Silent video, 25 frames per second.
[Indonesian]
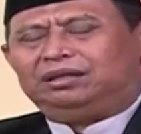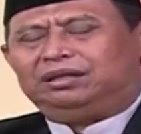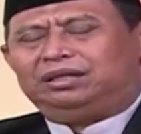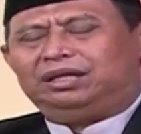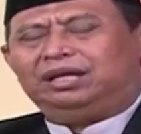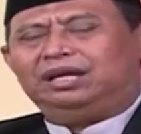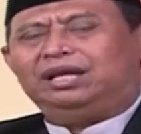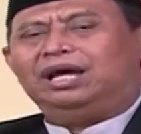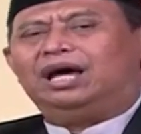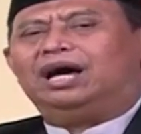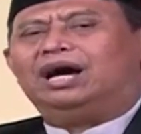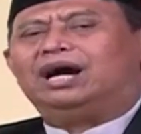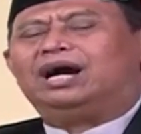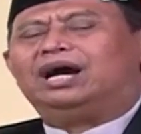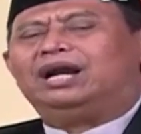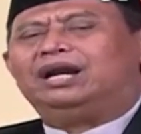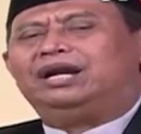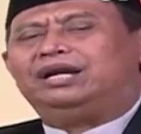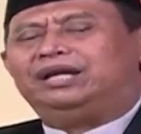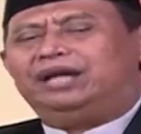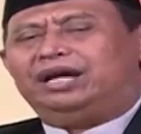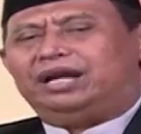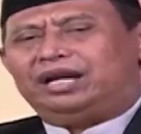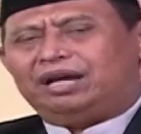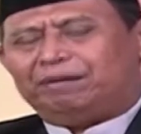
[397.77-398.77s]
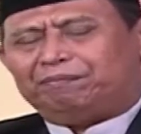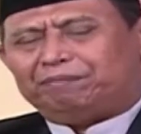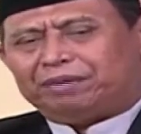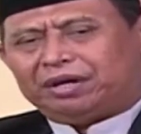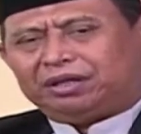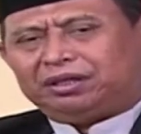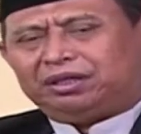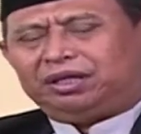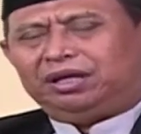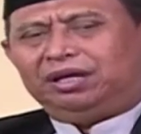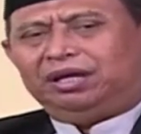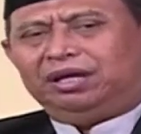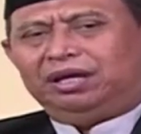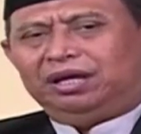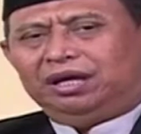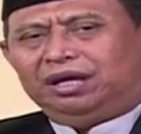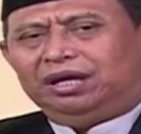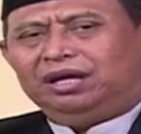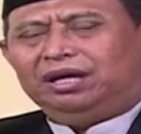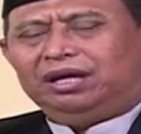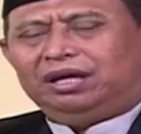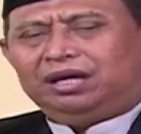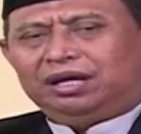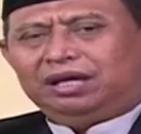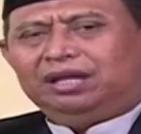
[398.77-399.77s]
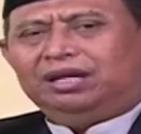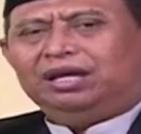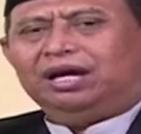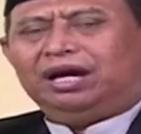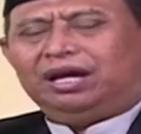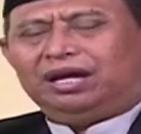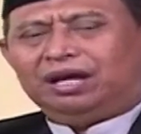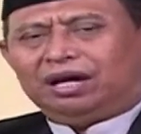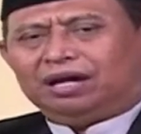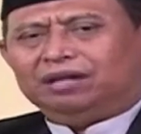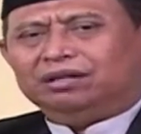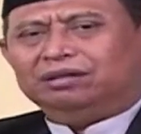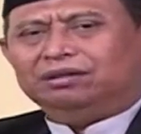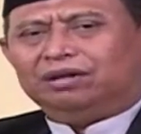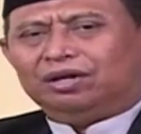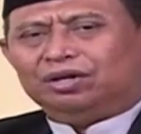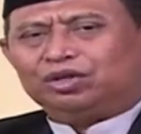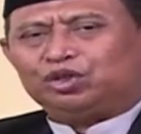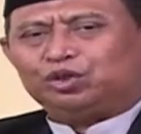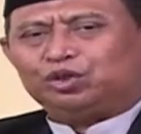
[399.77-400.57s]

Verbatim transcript: tidak akan dia dapati hidayah Allah